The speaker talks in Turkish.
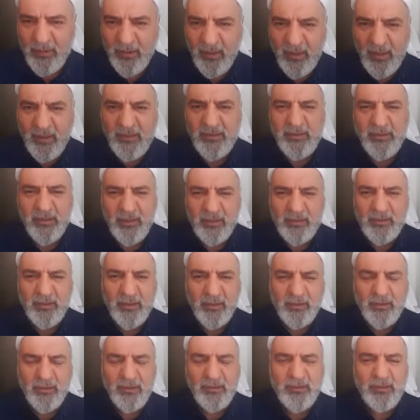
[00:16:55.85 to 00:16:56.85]
Hazret
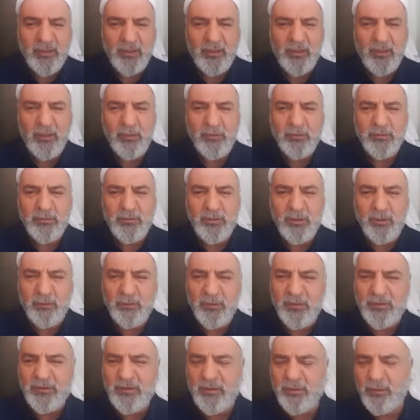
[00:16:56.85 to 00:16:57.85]
Kaddesallahu
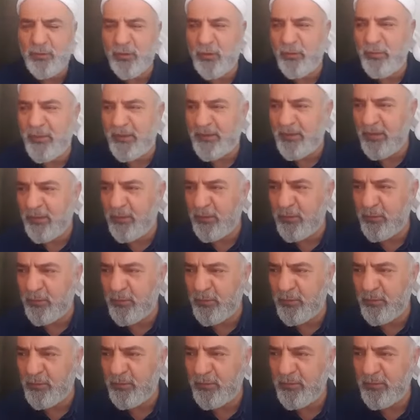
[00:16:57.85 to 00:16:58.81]
Sırafasi sohbet ediyordu.